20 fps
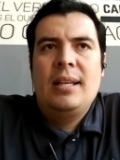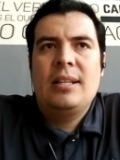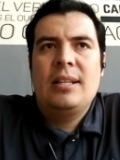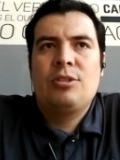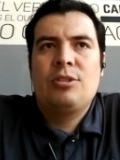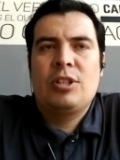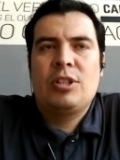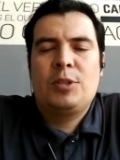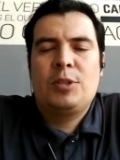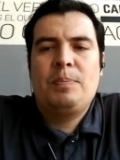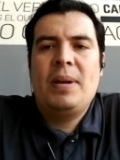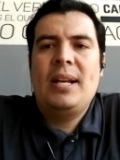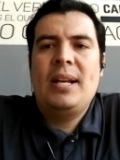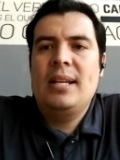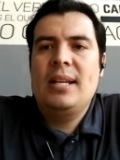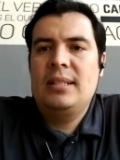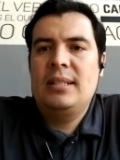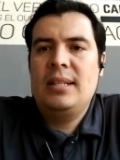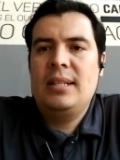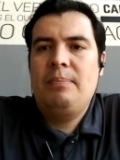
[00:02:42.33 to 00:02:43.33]
su
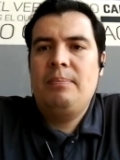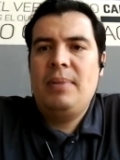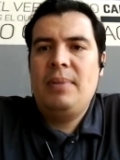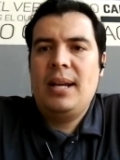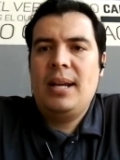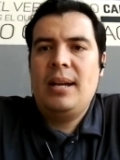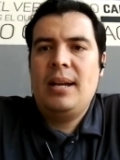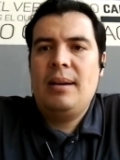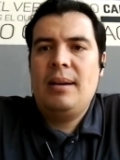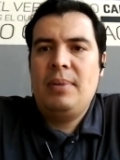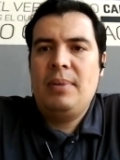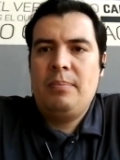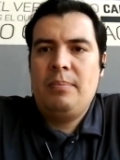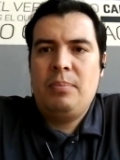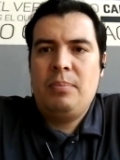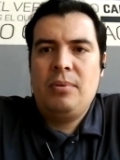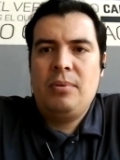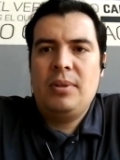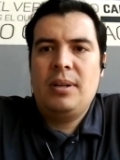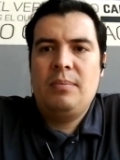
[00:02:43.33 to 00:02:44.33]
experiencia para,
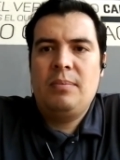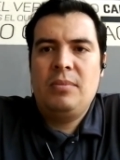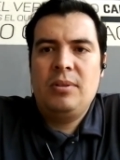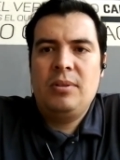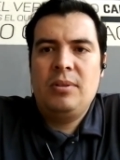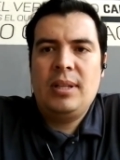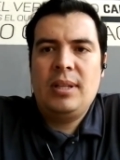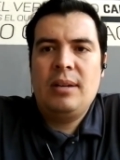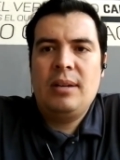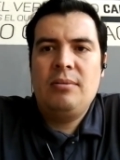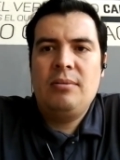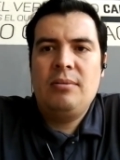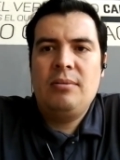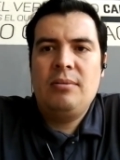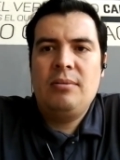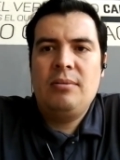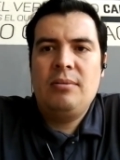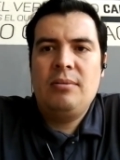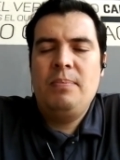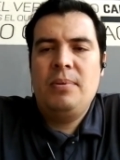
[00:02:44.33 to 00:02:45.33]
poder montar un
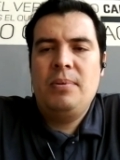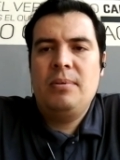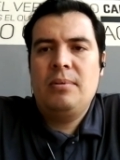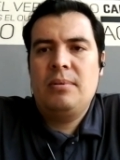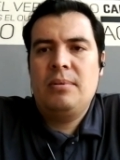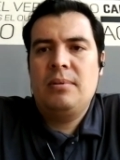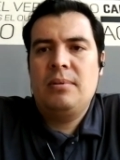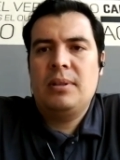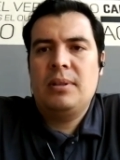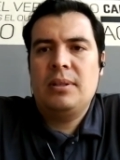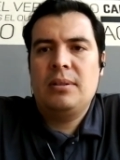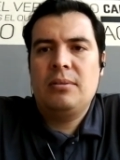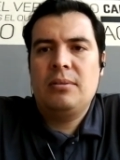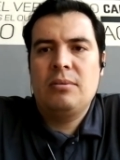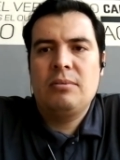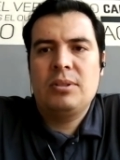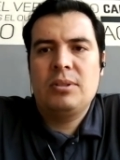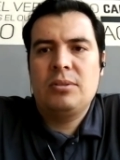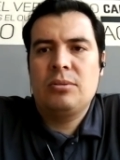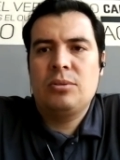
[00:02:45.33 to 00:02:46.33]
equipo eh,
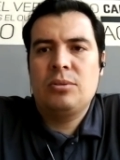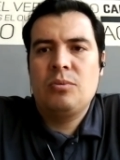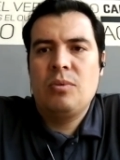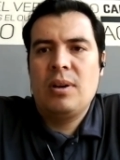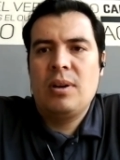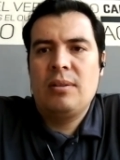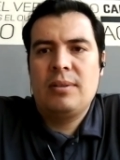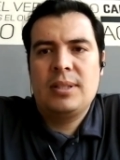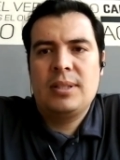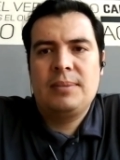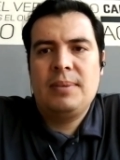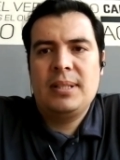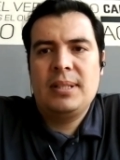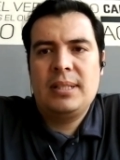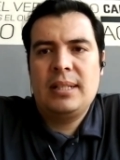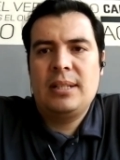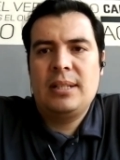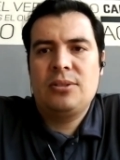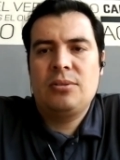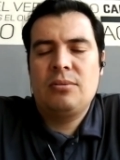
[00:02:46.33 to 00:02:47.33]
con nuestros jugadores
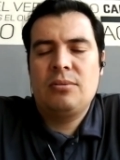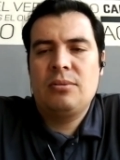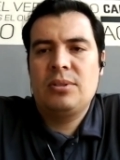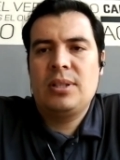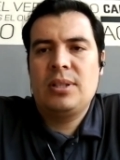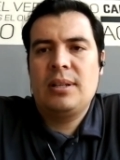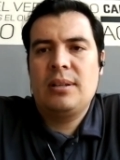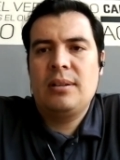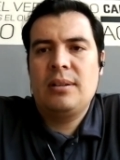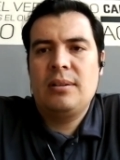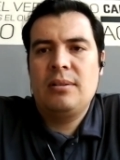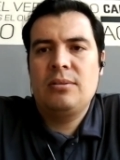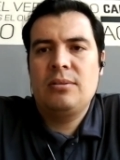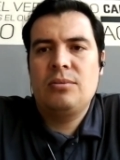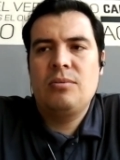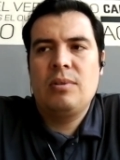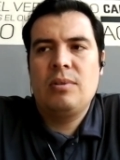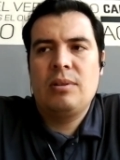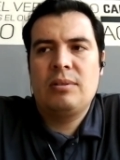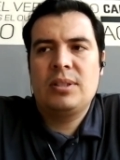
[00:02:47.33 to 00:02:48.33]
base, que son los,
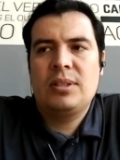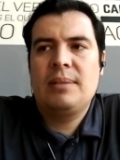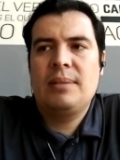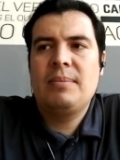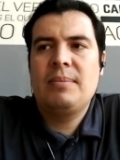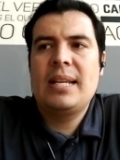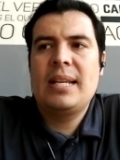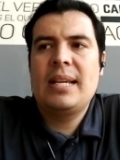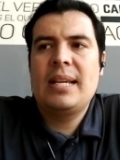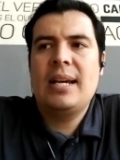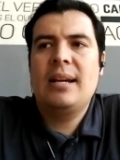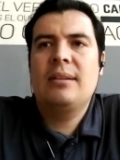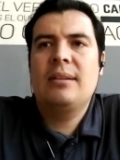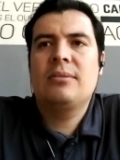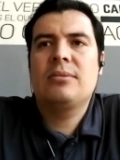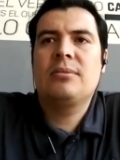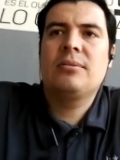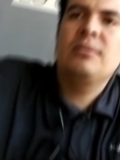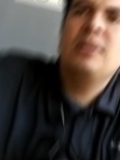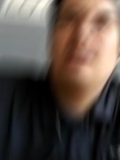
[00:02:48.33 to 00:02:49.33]
jugadores americanos, ¿no?